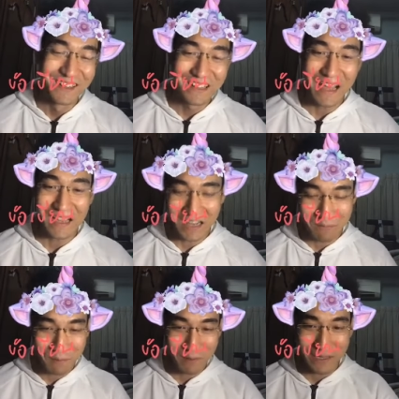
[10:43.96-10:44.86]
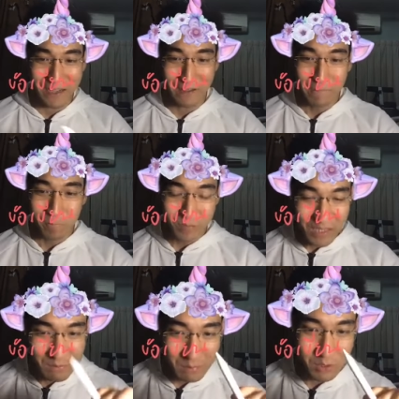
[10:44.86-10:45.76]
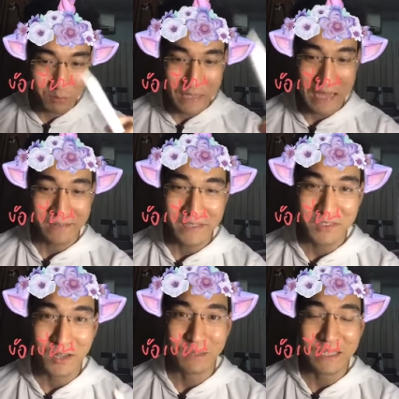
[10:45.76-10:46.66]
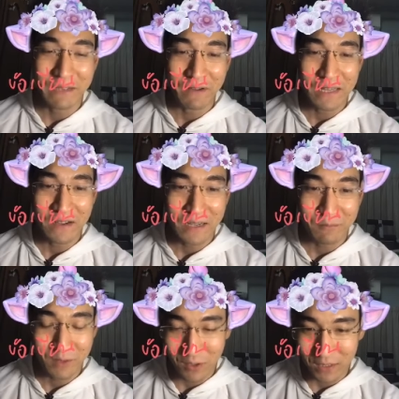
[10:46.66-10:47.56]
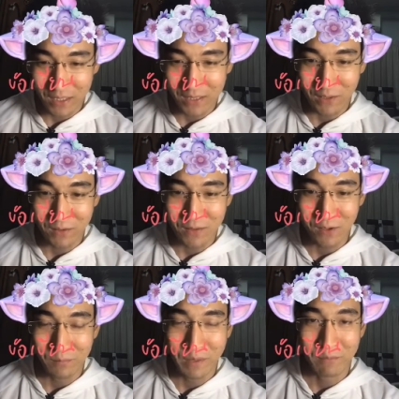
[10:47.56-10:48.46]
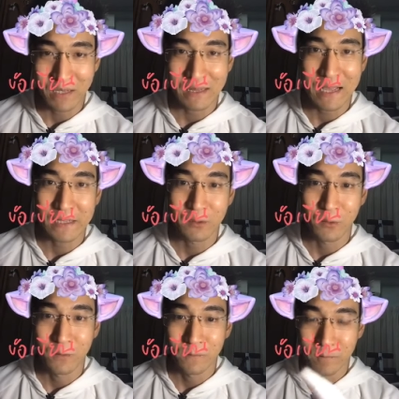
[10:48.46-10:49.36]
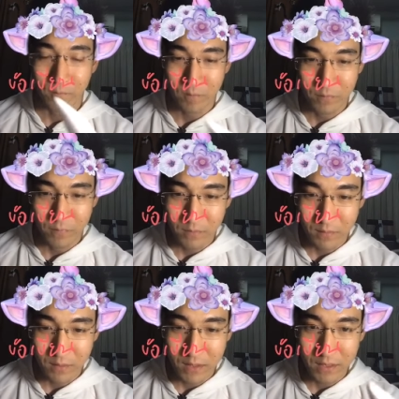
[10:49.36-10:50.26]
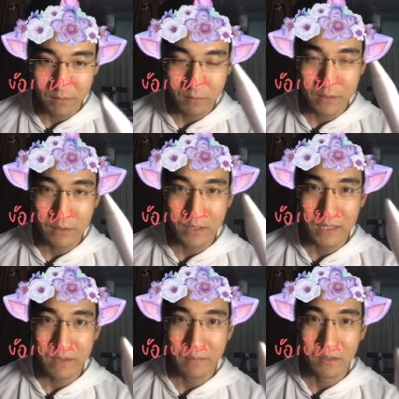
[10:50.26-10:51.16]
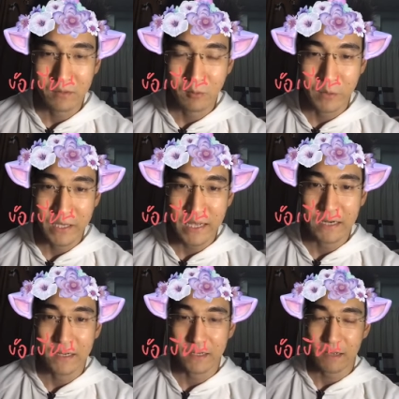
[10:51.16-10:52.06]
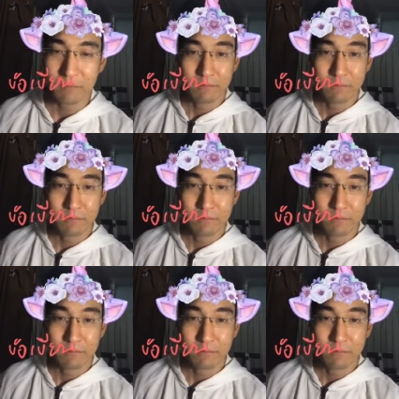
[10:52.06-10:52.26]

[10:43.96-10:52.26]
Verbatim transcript: ใครเคยมีปัญหา เคยมีประสบการณ์เรื่องสอบที่ไหนบ้างแล้วครับ ข้อเขียนลองลองพิมพ์ข้างล่างดูนะครับเราจะได้มาคุยกันนะครับ